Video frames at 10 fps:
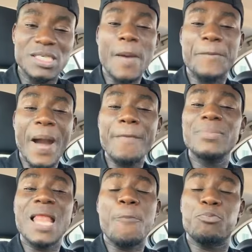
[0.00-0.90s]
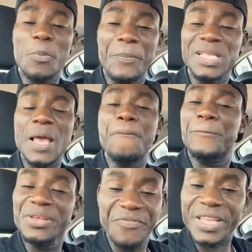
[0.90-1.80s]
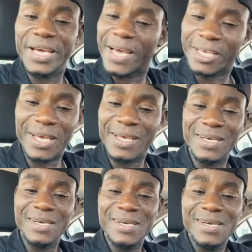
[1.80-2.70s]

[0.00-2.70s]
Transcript: C'est pas la propriété privée de quelqu'un.